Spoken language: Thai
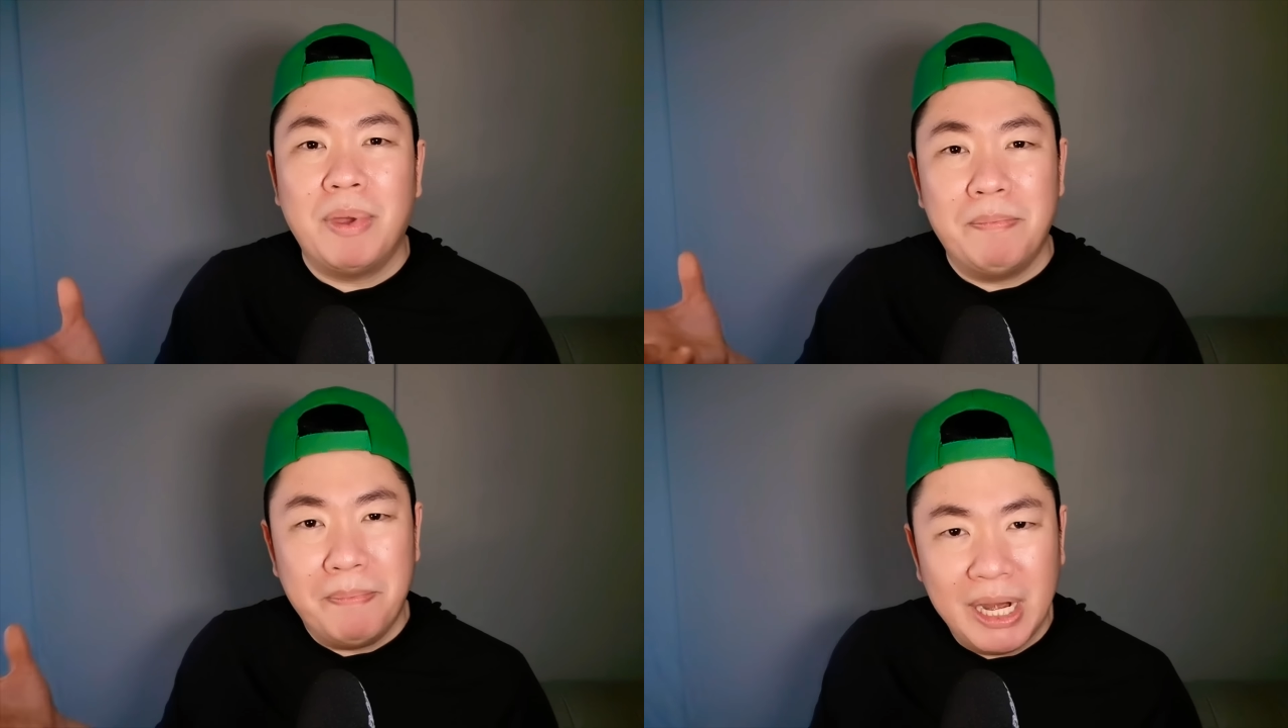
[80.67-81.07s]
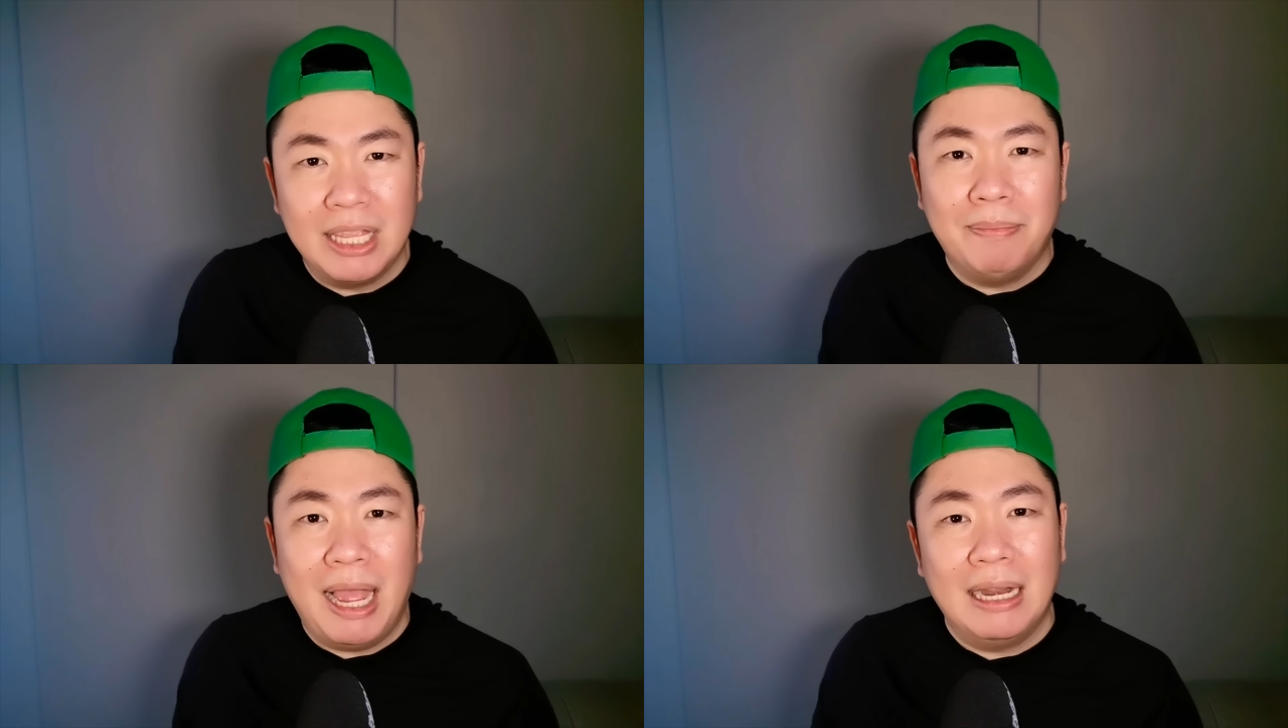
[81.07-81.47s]
เป็นผลิ
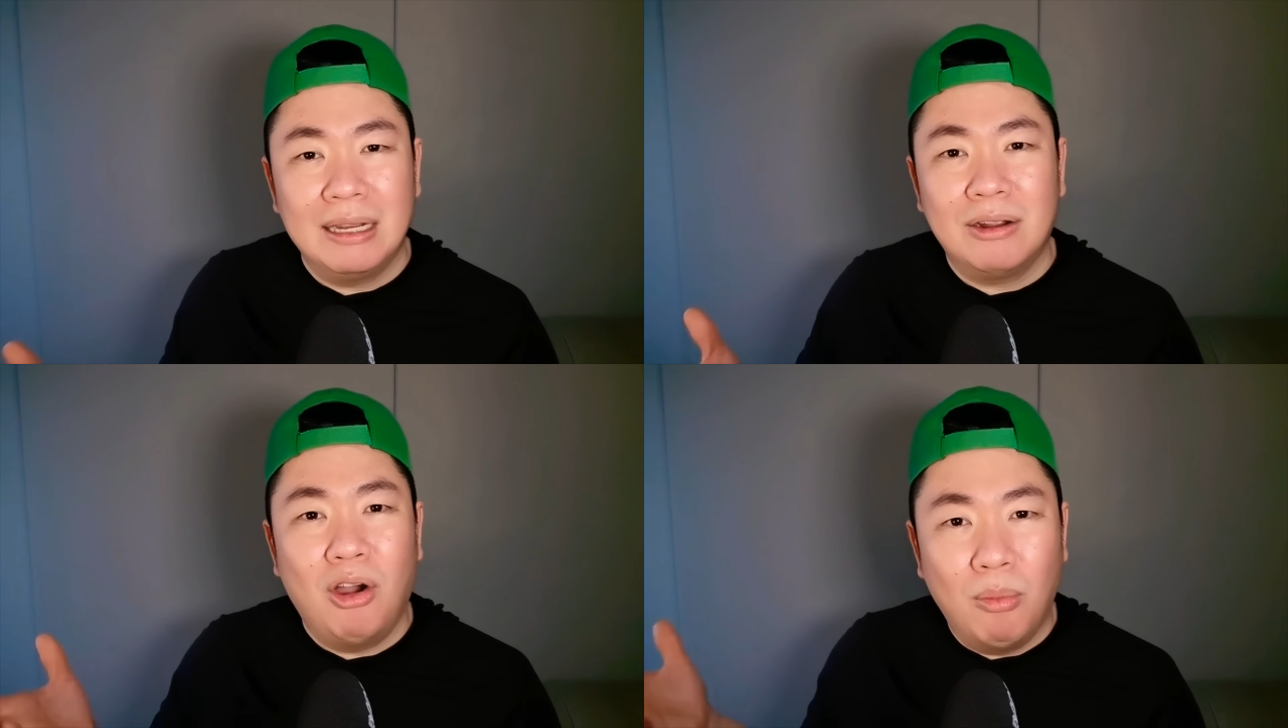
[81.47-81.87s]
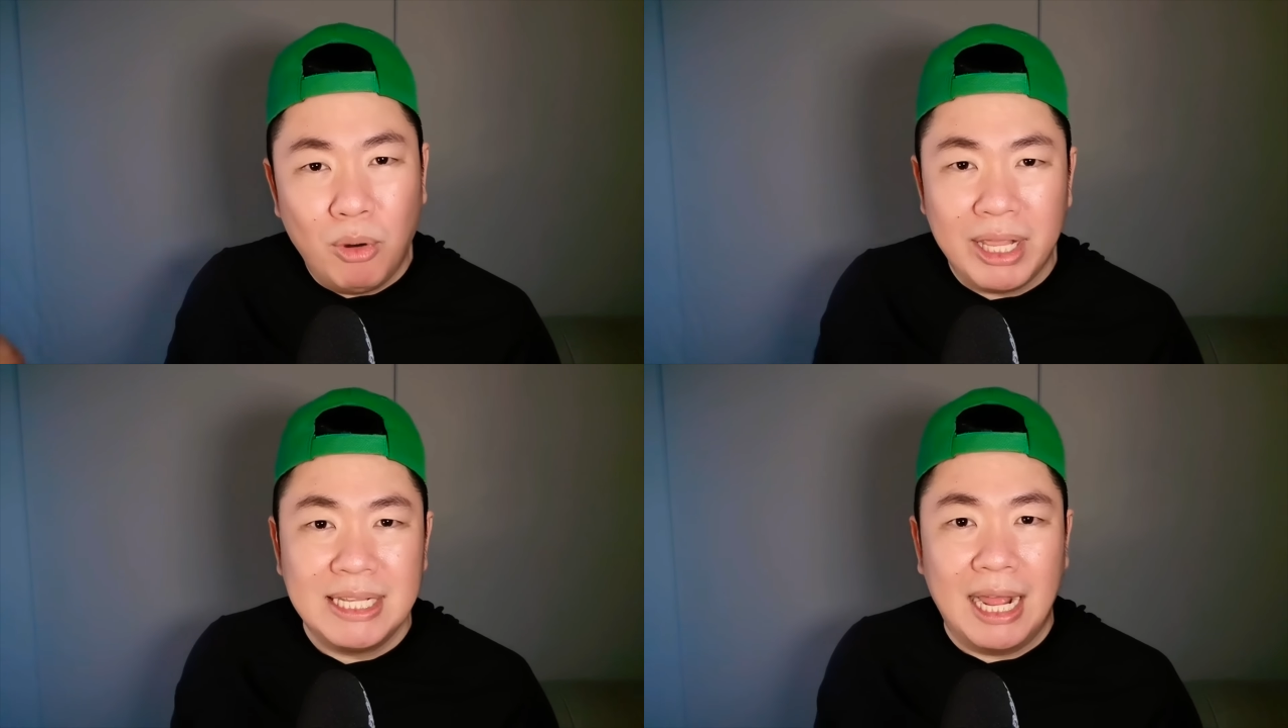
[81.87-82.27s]
ตภัณฑ์ของบ
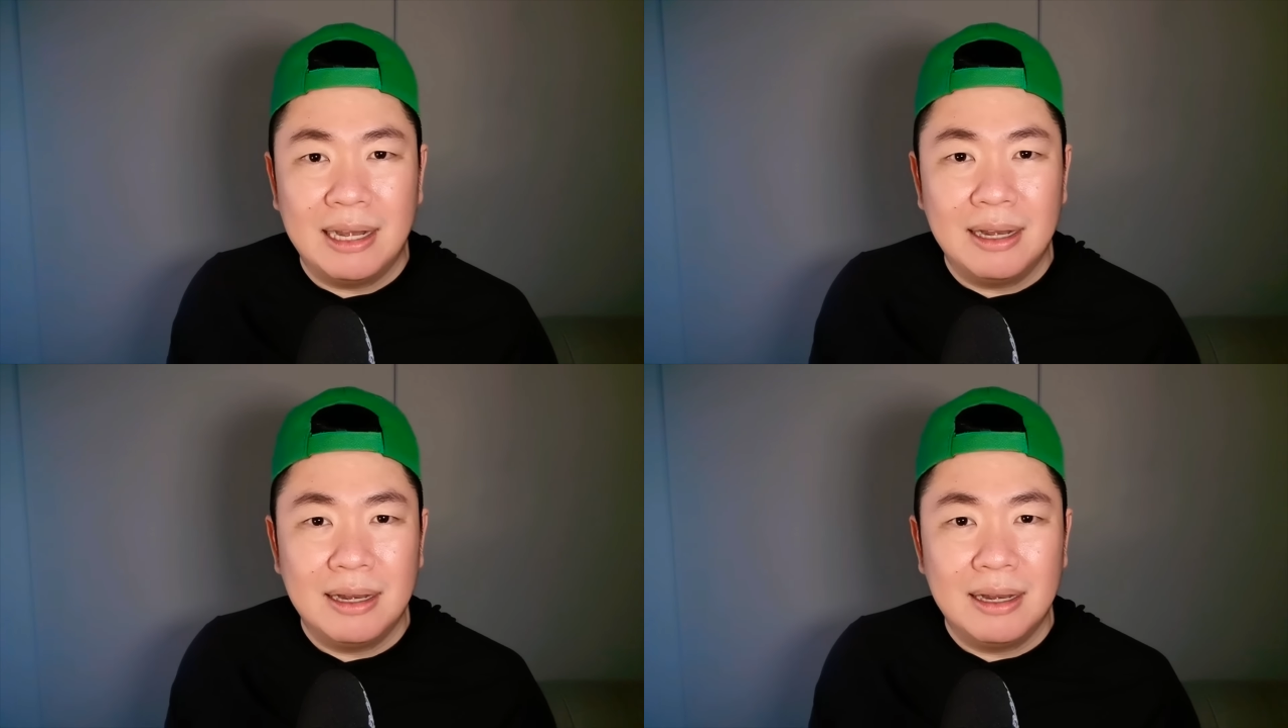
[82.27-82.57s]
ริษัท